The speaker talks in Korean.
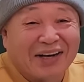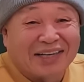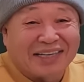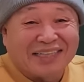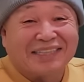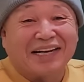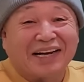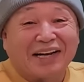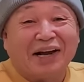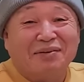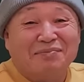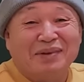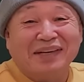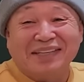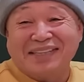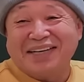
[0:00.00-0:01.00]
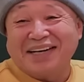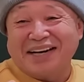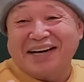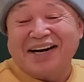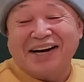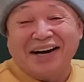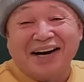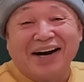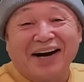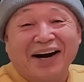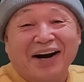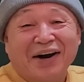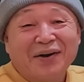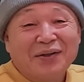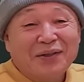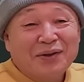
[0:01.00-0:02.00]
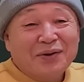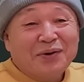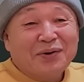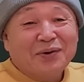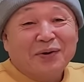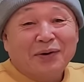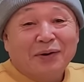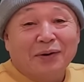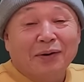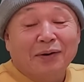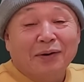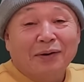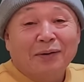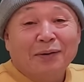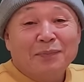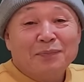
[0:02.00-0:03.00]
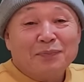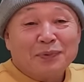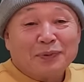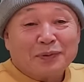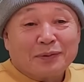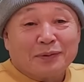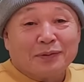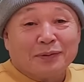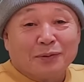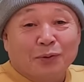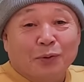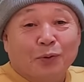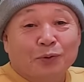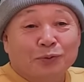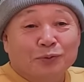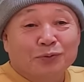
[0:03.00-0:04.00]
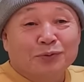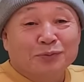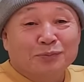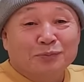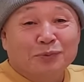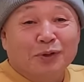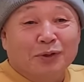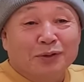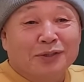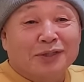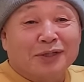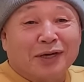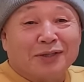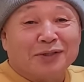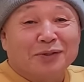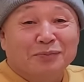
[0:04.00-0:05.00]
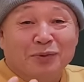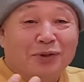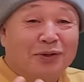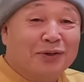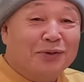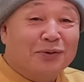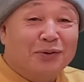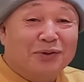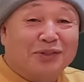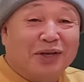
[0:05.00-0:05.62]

그 기장갈매기다가 어? 응, 오늘은 뭐 어디 가서 뭐 하고